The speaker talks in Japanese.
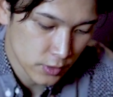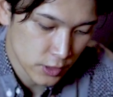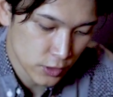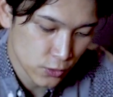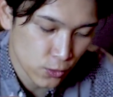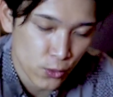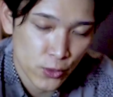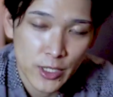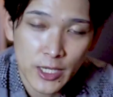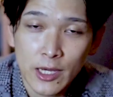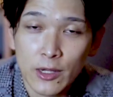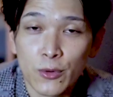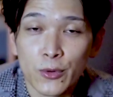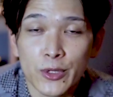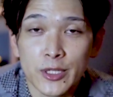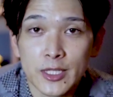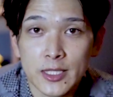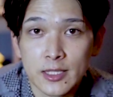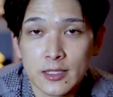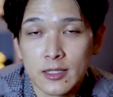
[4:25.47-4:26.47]
消費
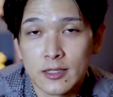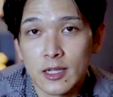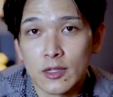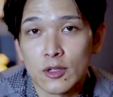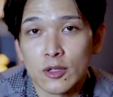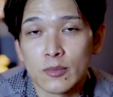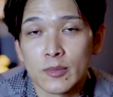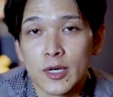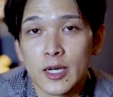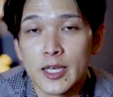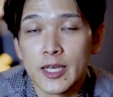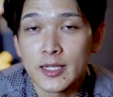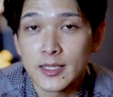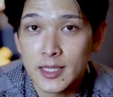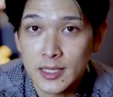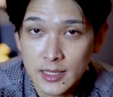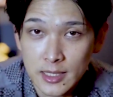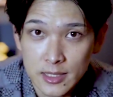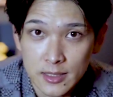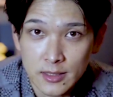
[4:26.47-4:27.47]
カロリーですね例えば
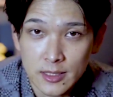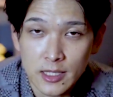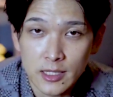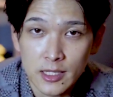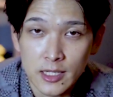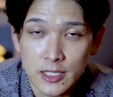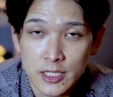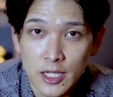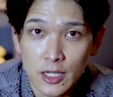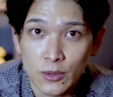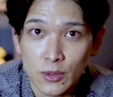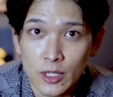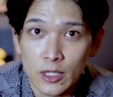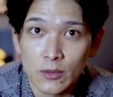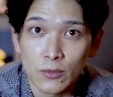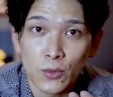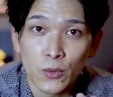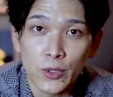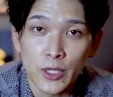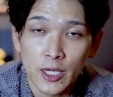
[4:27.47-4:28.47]
エクササイズ何かした時
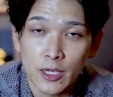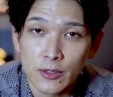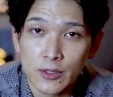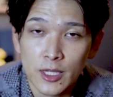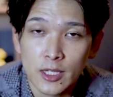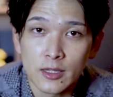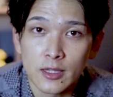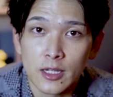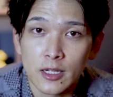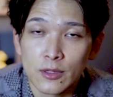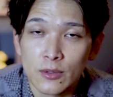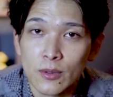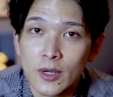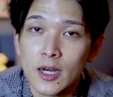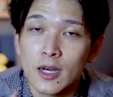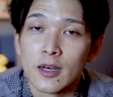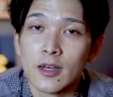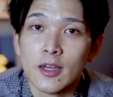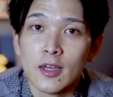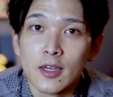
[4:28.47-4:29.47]
ウォーキングだったりと
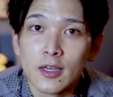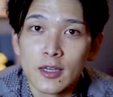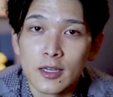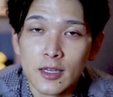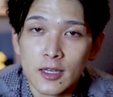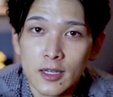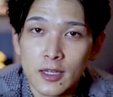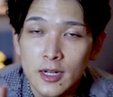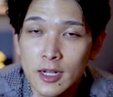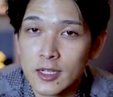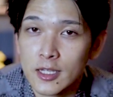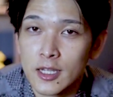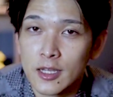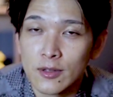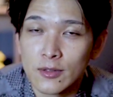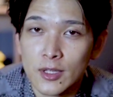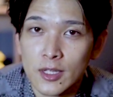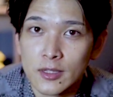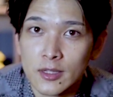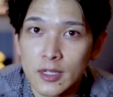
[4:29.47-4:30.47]
か、えー、
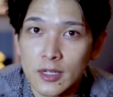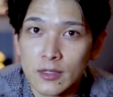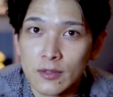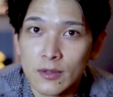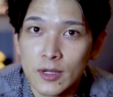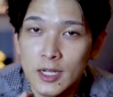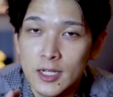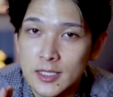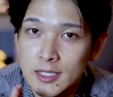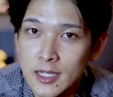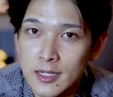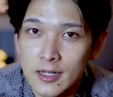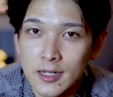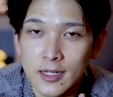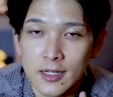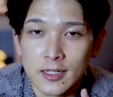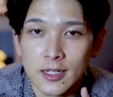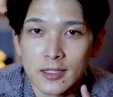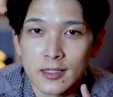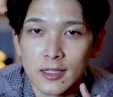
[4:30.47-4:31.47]
ランニングだったりとか
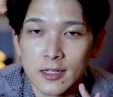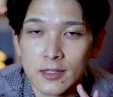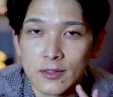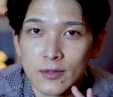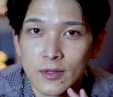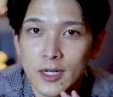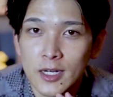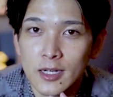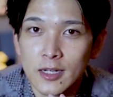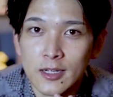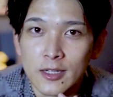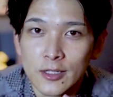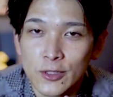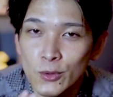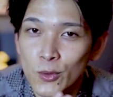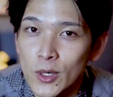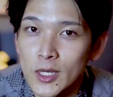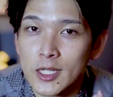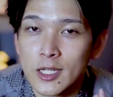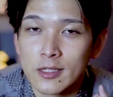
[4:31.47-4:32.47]
サッカーだったりとか
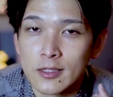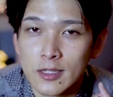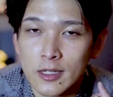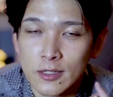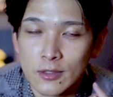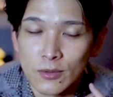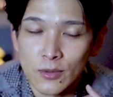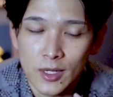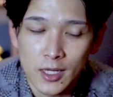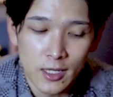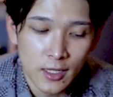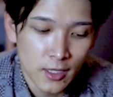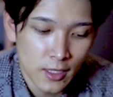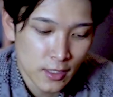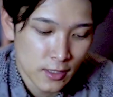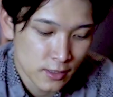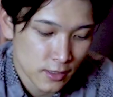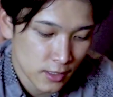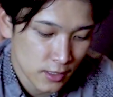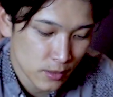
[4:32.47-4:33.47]
ヨガだったりとか
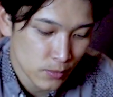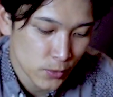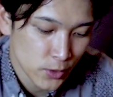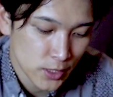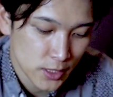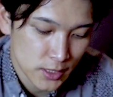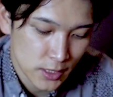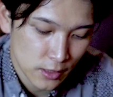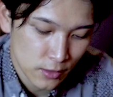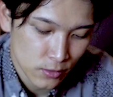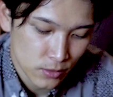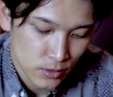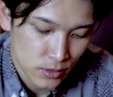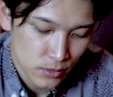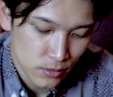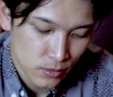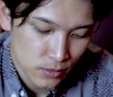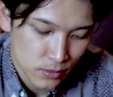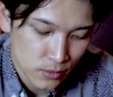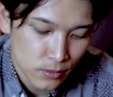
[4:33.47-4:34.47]
何でもいいんですけど
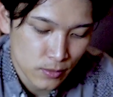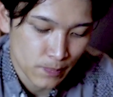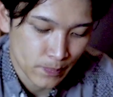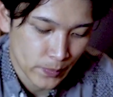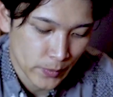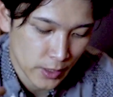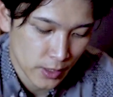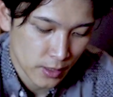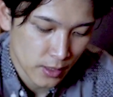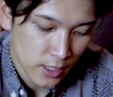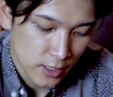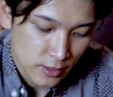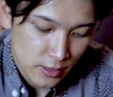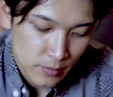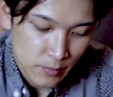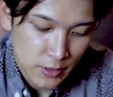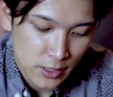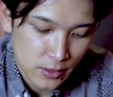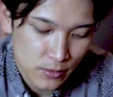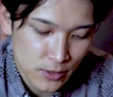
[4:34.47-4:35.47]
そういう、えー、
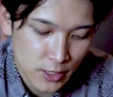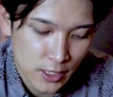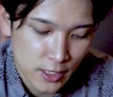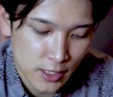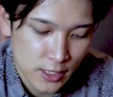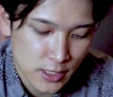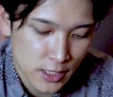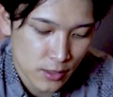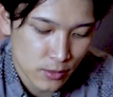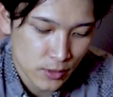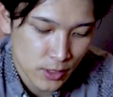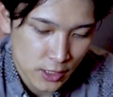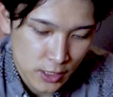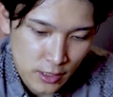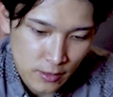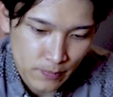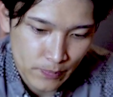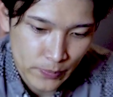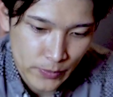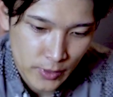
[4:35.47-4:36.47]
アクティビティを何かした時
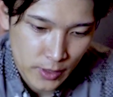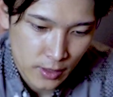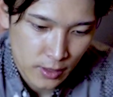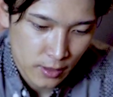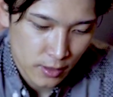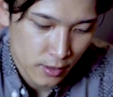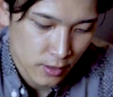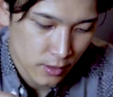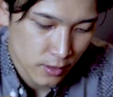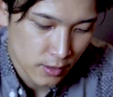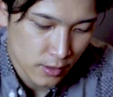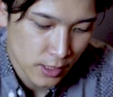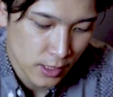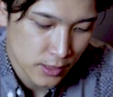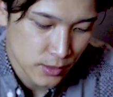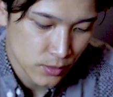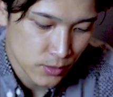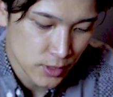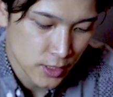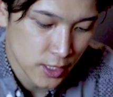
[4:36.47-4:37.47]
に、えー、
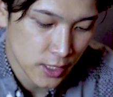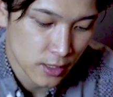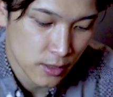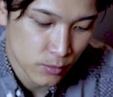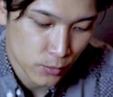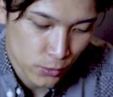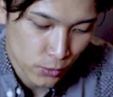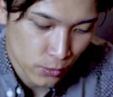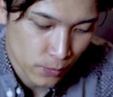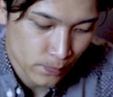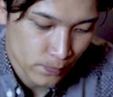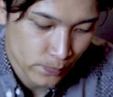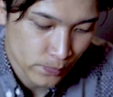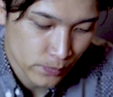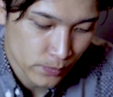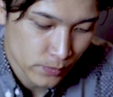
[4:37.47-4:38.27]
計測されるもの